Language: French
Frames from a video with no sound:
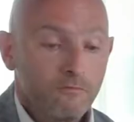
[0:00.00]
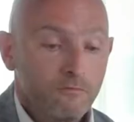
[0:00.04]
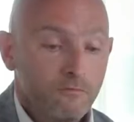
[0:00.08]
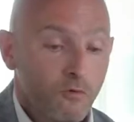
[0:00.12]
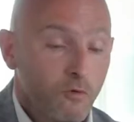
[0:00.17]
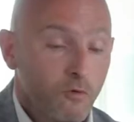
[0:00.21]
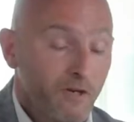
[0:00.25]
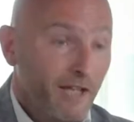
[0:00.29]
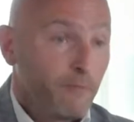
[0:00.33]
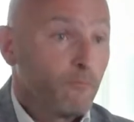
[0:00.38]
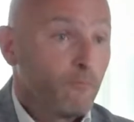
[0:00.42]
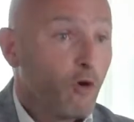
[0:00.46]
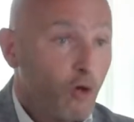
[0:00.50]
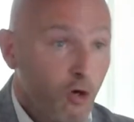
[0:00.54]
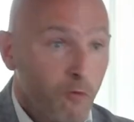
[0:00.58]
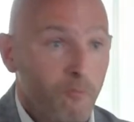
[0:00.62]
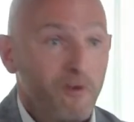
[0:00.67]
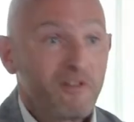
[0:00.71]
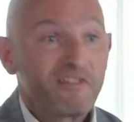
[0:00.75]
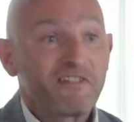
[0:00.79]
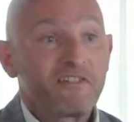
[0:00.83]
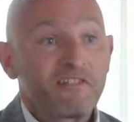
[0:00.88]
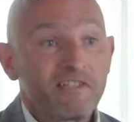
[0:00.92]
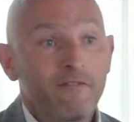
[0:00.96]
Concrètement,
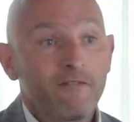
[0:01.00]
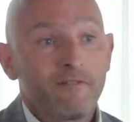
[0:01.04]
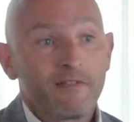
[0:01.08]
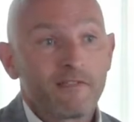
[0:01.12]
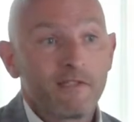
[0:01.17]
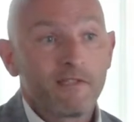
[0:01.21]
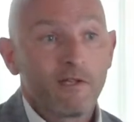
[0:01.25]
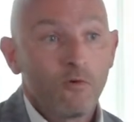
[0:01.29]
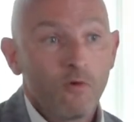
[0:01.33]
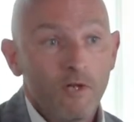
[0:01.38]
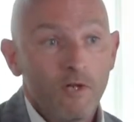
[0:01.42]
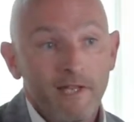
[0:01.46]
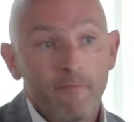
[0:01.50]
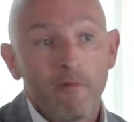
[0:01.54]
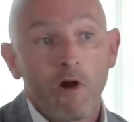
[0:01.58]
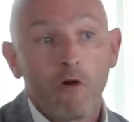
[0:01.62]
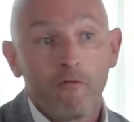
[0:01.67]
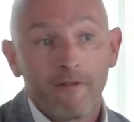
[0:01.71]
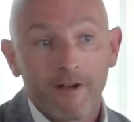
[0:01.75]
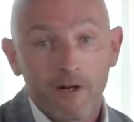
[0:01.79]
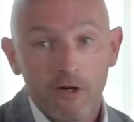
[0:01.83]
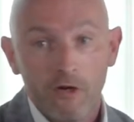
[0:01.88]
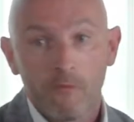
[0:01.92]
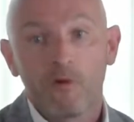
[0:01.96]
comment est-ce que ça va se dérouler ben, On
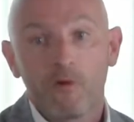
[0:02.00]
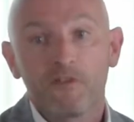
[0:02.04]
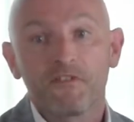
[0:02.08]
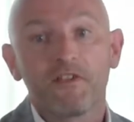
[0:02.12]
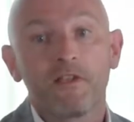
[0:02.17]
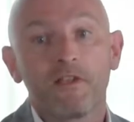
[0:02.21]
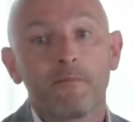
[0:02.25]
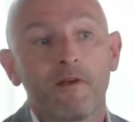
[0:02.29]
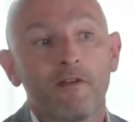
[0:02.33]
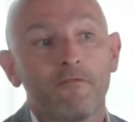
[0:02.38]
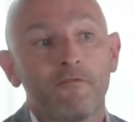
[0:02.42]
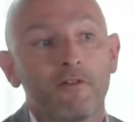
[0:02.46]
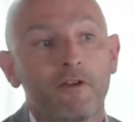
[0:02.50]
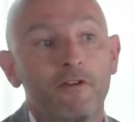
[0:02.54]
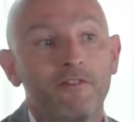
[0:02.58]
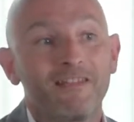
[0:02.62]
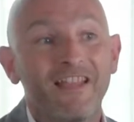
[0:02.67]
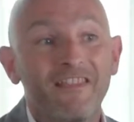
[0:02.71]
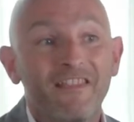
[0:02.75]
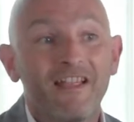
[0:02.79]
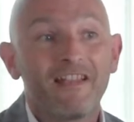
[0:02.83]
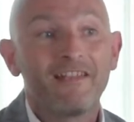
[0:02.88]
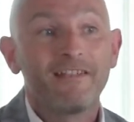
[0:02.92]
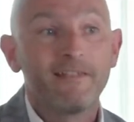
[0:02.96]
va commencer par faire
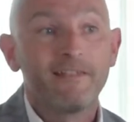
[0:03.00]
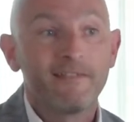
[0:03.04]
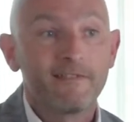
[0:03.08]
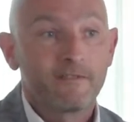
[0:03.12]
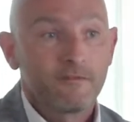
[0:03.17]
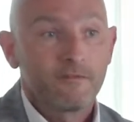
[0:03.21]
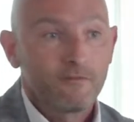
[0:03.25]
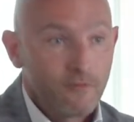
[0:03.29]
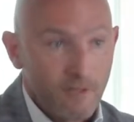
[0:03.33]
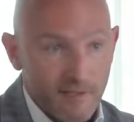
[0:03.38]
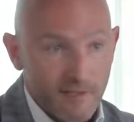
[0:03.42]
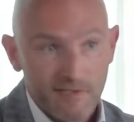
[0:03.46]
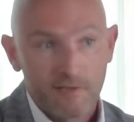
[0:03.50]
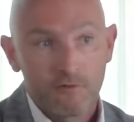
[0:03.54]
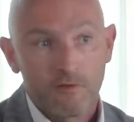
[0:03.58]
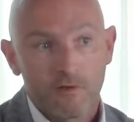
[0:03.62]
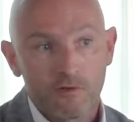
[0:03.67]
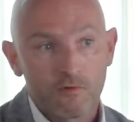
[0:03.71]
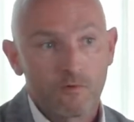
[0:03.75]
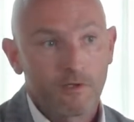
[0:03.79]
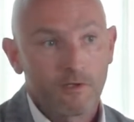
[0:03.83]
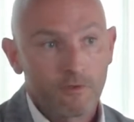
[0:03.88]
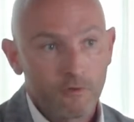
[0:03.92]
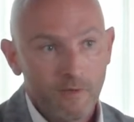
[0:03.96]
une analyse de la
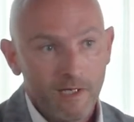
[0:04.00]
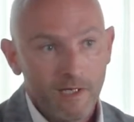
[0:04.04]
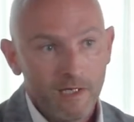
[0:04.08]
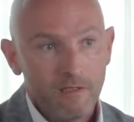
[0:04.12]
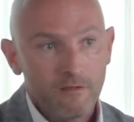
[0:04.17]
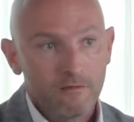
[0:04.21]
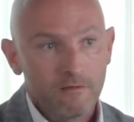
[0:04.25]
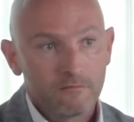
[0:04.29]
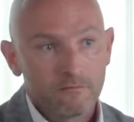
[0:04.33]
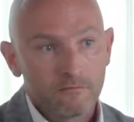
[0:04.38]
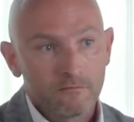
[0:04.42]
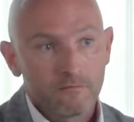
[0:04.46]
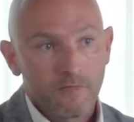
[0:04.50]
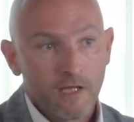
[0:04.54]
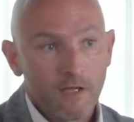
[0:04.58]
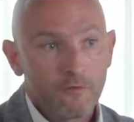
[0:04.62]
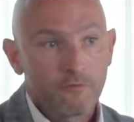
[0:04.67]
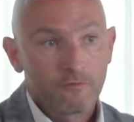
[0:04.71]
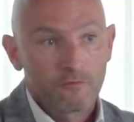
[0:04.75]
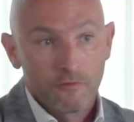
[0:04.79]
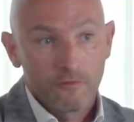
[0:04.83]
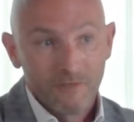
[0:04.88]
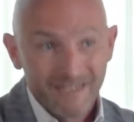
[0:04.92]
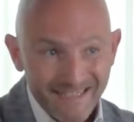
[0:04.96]
situation actuelle, hein,
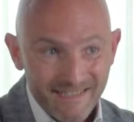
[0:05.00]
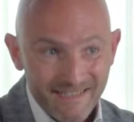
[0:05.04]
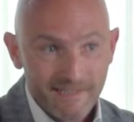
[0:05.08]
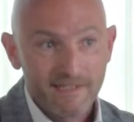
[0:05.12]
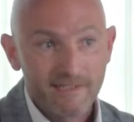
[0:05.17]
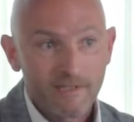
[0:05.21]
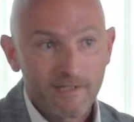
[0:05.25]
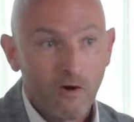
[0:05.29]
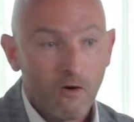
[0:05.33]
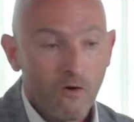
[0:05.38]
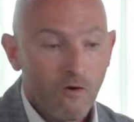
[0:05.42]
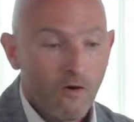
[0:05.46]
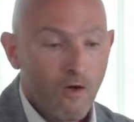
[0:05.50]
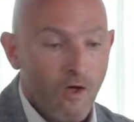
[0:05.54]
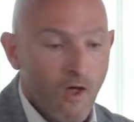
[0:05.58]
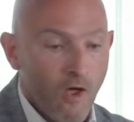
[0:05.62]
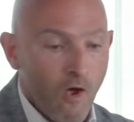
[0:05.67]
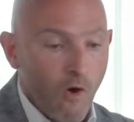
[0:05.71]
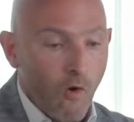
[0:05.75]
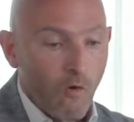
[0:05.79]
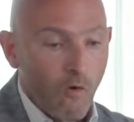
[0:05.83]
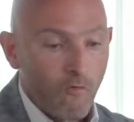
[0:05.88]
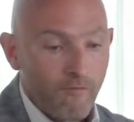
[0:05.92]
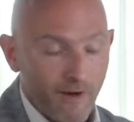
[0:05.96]
donc de l'existant.
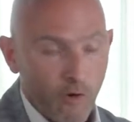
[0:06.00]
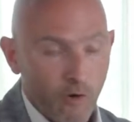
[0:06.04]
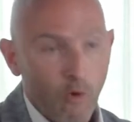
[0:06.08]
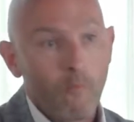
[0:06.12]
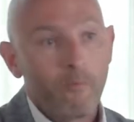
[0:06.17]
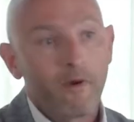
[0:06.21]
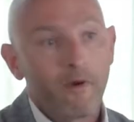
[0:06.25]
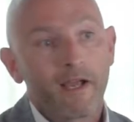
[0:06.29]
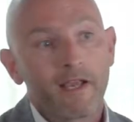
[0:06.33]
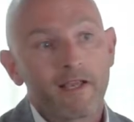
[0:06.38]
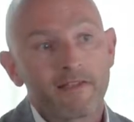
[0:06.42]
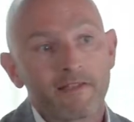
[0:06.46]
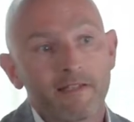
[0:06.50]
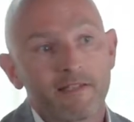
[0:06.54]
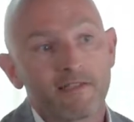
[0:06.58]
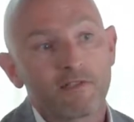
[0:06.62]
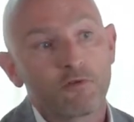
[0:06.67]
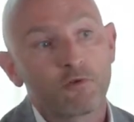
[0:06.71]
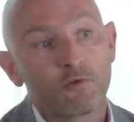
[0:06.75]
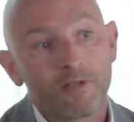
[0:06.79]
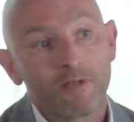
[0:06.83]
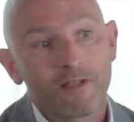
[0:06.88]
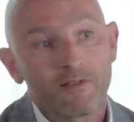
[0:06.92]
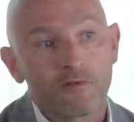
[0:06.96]
On va comparer cette
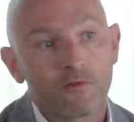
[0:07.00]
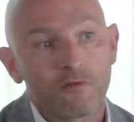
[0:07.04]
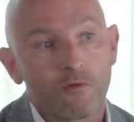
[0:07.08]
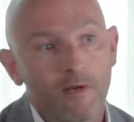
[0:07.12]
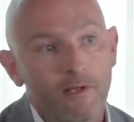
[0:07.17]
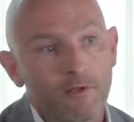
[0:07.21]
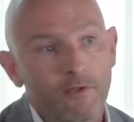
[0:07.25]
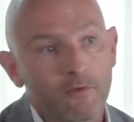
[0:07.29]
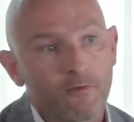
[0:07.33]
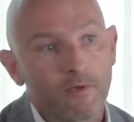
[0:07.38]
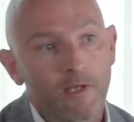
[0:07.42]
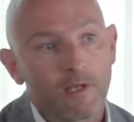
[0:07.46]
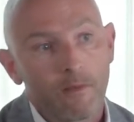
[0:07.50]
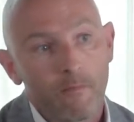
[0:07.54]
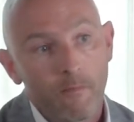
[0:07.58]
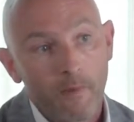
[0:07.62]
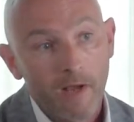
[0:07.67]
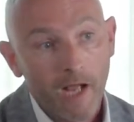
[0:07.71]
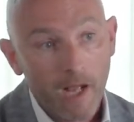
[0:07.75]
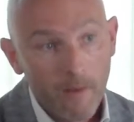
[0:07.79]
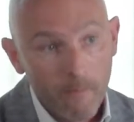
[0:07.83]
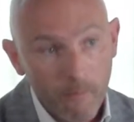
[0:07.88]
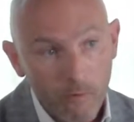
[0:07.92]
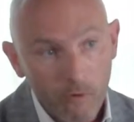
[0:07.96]
situation actuelle
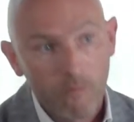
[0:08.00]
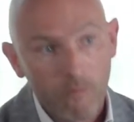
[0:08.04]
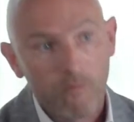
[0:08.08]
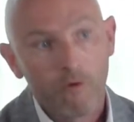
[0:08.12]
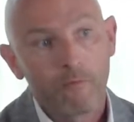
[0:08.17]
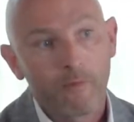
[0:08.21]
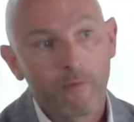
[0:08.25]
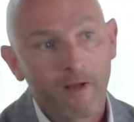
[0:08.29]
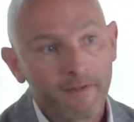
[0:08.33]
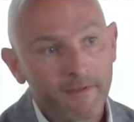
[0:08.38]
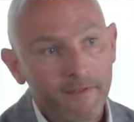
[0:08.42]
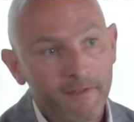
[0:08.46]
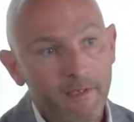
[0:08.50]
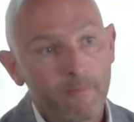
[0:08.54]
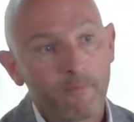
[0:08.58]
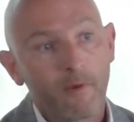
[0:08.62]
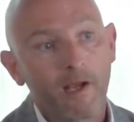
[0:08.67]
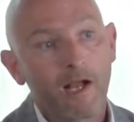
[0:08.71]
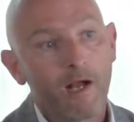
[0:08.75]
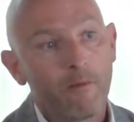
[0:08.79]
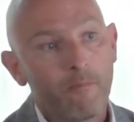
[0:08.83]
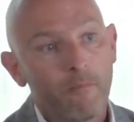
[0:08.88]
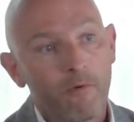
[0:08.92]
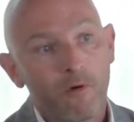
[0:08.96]
par rapport aux bonnes pratiques,
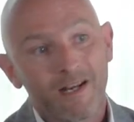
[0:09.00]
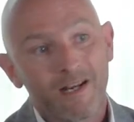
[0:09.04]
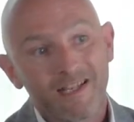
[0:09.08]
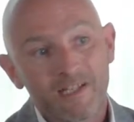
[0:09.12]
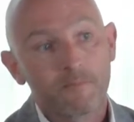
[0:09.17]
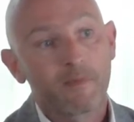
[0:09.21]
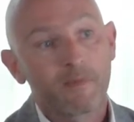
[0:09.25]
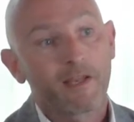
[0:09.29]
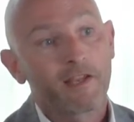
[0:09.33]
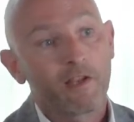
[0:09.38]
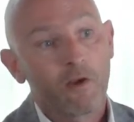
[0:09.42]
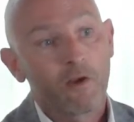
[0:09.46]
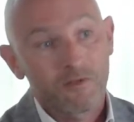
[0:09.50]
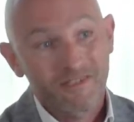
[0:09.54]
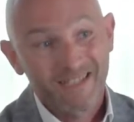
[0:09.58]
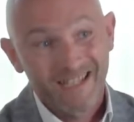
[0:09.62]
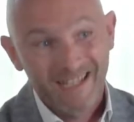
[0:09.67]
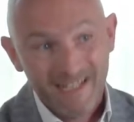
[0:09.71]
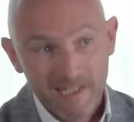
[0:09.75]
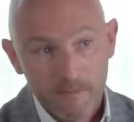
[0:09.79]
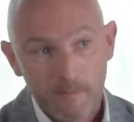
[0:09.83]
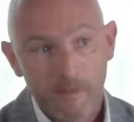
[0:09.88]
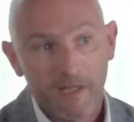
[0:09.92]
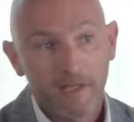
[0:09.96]
par rapport à l'expérience et à
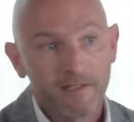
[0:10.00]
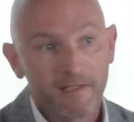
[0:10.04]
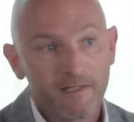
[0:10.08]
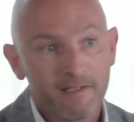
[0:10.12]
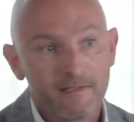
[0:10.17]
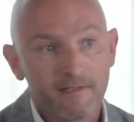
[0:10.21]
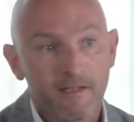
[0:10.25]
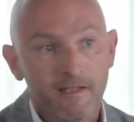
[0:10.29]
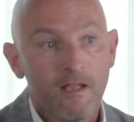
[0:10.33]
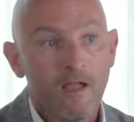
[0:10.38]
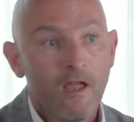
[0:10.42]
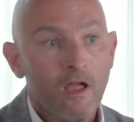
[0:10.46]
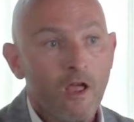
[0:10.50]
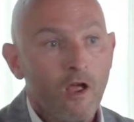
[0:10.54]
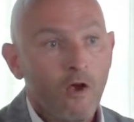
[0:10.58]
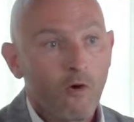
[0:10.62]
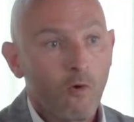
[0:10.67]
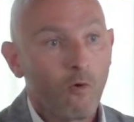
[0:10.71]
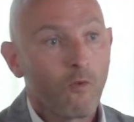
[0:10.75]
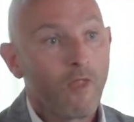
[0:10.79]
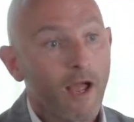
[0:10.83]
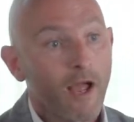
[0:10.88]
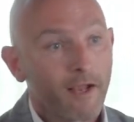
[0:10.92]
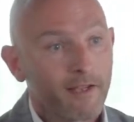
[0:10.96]
l'expertise
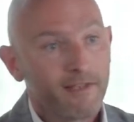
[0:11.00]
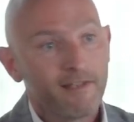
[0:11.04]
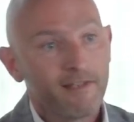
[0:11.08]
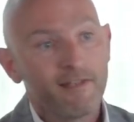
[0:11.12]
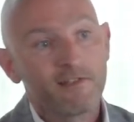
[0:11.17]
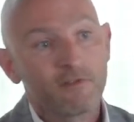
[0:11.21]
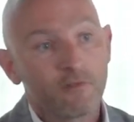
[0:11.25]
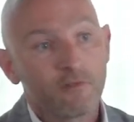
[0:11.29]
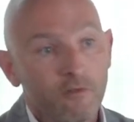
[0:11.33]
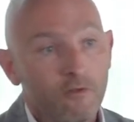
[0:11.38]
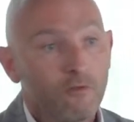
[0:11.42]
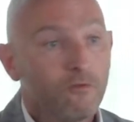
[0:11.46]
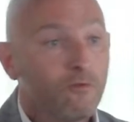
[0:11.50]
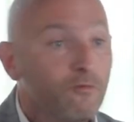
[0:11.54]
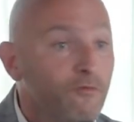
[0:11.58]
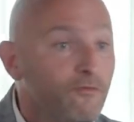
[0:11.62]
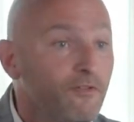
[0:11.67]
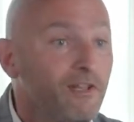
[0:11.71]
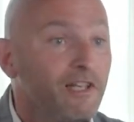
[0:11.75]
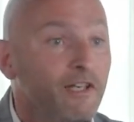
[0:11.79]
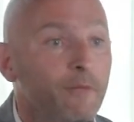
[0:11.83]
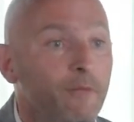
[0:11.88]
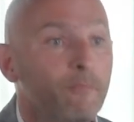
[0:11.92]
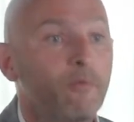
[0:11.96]
qu'on a acquise au
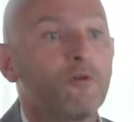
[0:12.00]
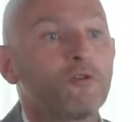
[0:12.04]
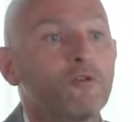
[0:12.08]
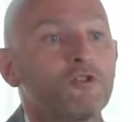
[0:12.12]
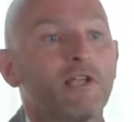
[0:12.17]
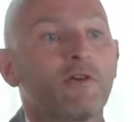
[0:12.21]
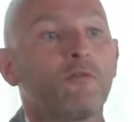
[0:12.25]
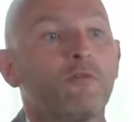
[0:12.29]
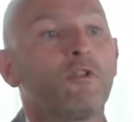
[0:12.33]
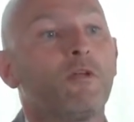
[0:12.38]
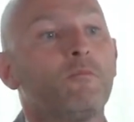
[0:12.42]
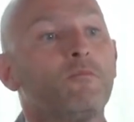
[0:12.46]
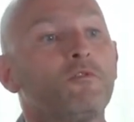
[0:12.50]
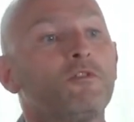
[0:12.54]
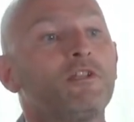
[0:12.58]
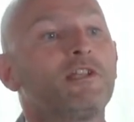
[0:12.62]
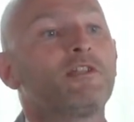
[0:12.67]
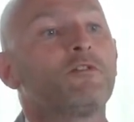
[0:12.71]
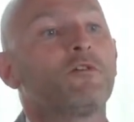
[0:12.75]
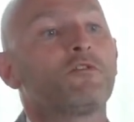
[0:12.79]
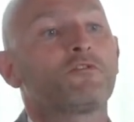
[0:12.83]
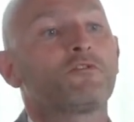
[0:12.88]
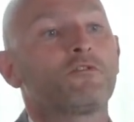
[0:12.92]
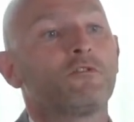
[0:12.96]
fil des projets qu'on a
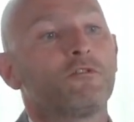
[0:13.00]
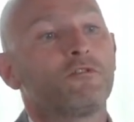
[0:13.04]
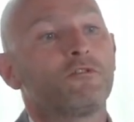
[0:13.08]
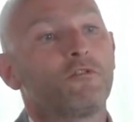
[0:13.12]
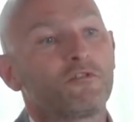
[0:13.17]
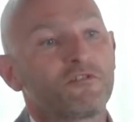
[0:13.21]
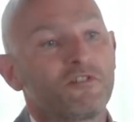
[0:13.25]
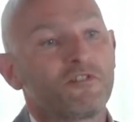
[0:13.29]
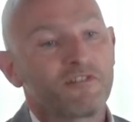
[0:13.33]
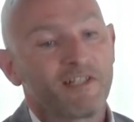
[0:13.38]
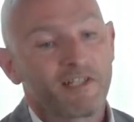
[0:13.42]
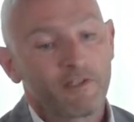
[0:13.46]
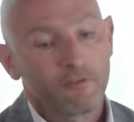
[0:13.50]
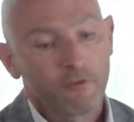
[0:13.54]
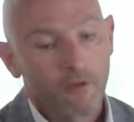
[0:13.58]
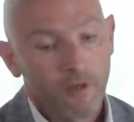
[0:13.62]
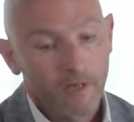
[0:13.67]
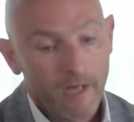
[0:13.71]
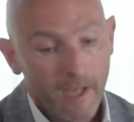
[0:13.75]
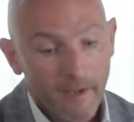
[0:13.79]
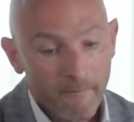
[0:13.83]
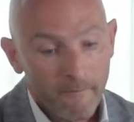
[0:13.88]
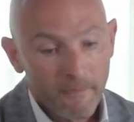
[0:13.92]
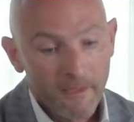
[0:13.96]
menés dans, ce, dans ces
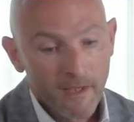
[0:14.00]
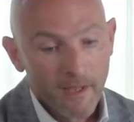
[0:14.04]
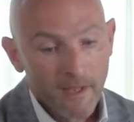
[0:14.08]
secteurs-là.